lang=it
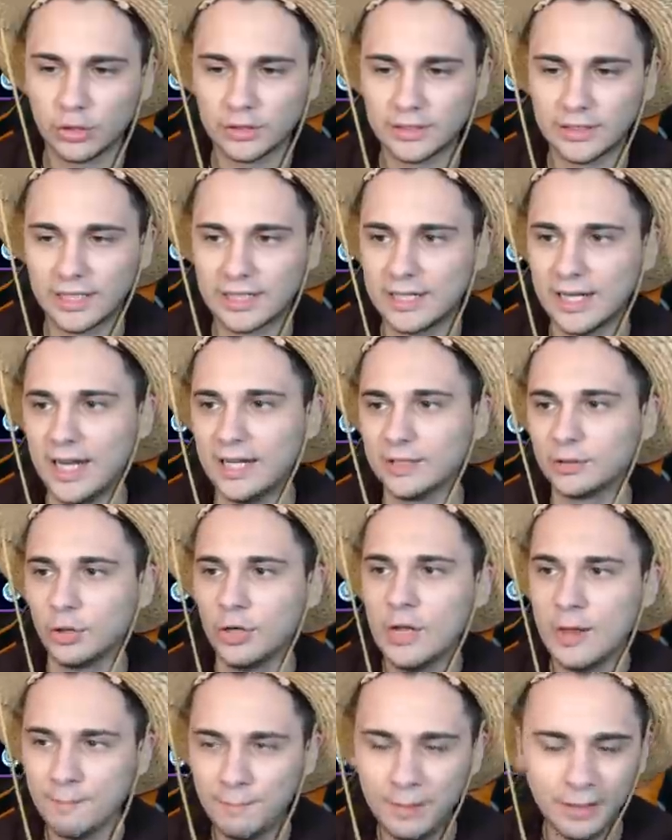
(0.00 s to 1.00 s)

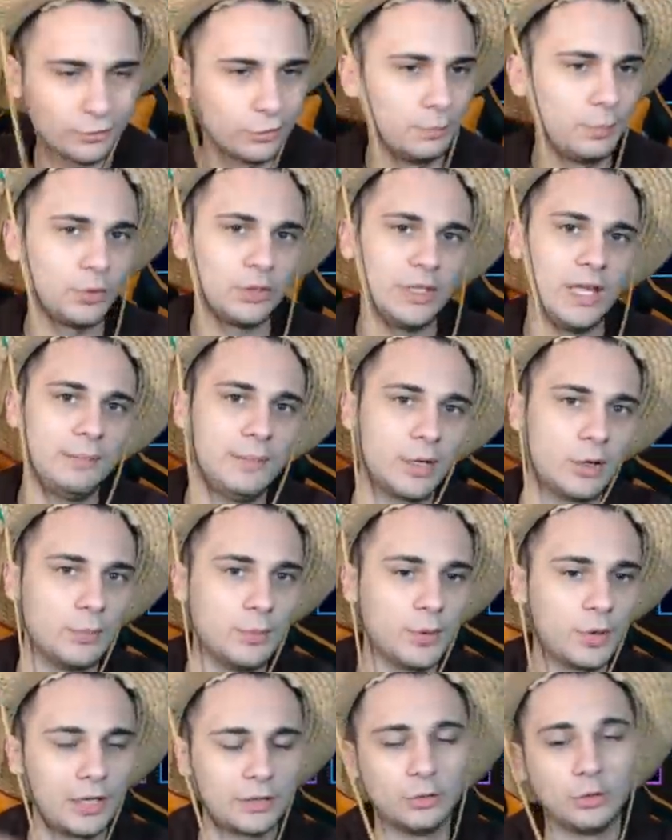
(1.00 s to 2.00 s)
attaccato, per supportarmi
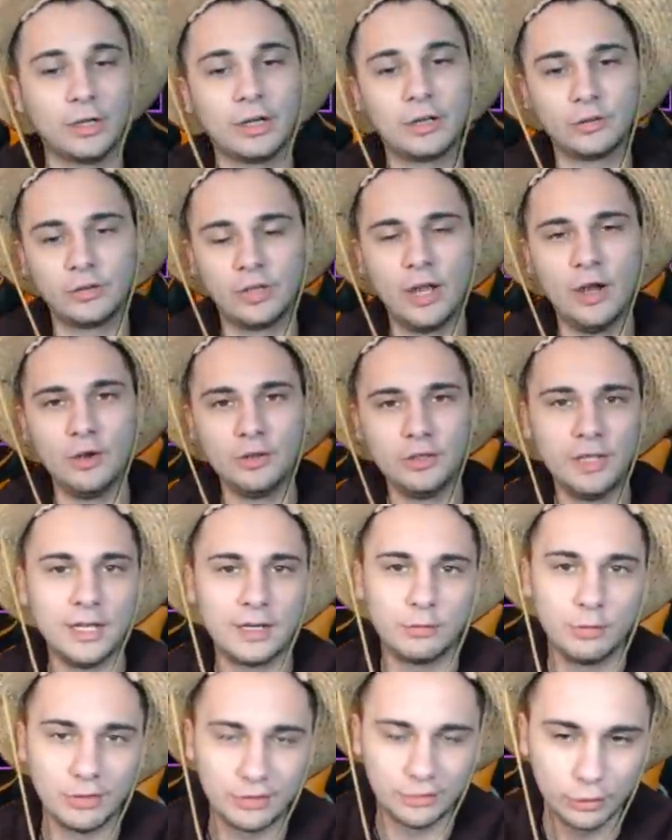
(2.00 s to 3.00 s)
come un creatore, così ogni
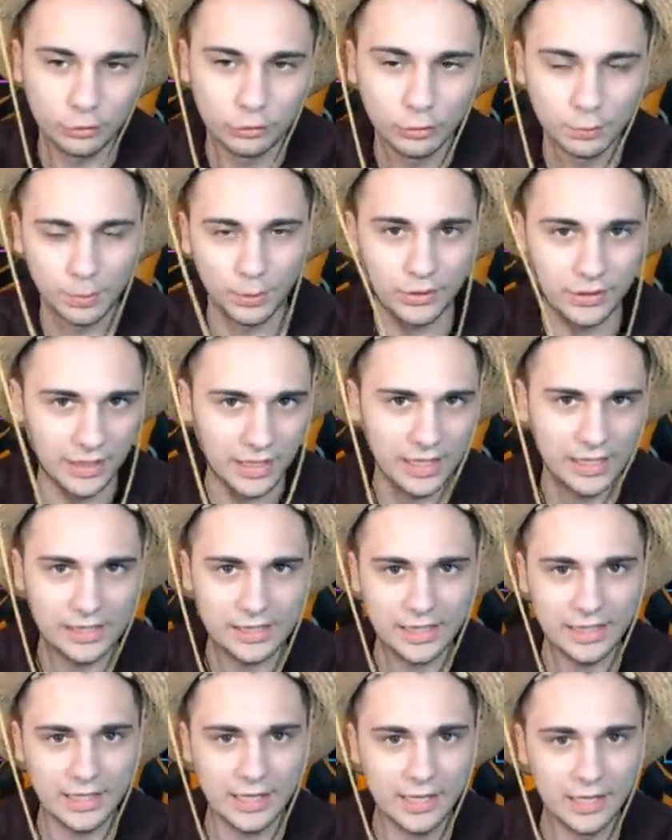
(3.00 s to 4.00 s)
acquisto supporterà il
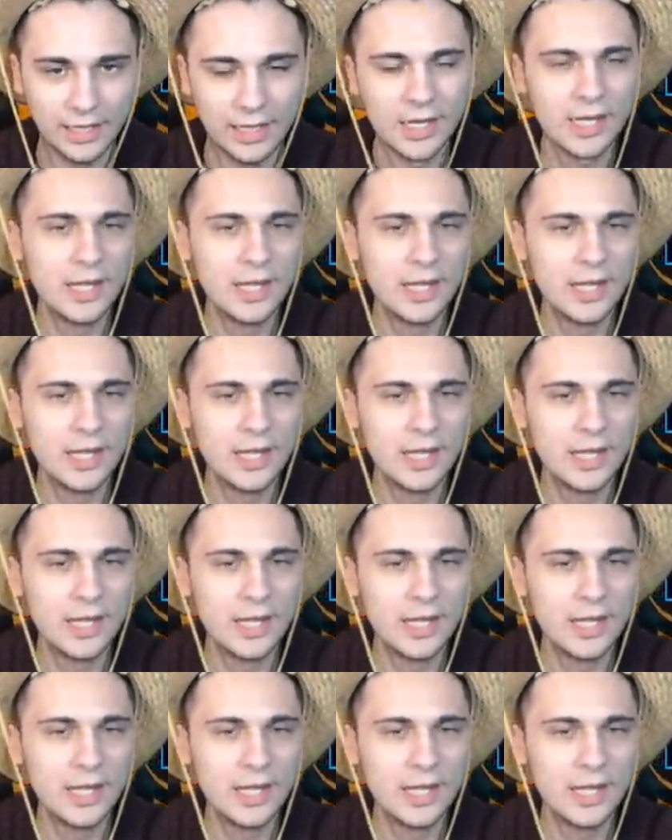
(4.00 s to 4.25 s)
canale.